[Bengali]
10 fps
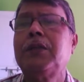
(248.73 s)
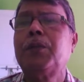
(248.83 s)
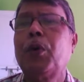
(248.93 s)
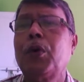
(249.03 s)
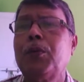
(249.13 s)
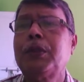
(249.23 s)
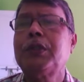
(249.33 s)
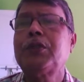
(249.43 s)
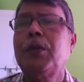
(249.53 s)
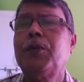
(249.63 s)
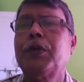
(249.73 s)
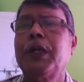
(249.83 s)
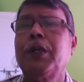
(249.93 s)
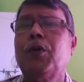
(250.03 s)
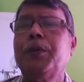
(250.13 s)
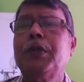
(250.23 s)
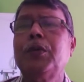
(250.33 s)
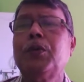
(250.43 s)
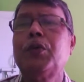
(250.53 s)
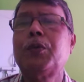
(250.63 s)
পরবর্তী স্তবকে কবি
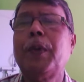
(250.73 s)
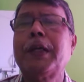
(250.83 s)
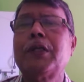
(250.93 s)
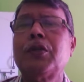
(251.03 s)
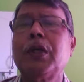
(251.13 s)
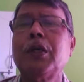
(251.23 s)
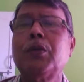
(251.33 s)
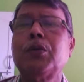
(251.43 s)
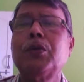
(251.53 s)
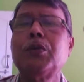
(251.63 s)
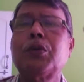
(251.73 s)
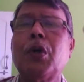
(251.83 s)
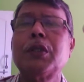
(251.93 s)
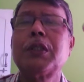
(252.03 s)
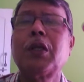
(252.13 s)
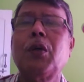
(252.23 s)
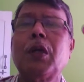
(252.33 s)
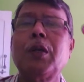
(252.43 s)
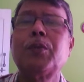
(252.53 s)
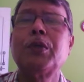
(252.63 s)
উটপাখির সঙ্গে নতুন সংসার
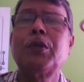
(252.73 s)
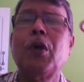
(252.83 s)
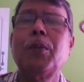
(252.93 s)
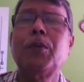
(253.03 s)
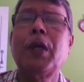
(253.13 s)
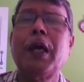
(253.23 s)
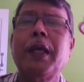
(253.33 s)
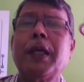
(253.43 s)
করার পরিকল্পনায়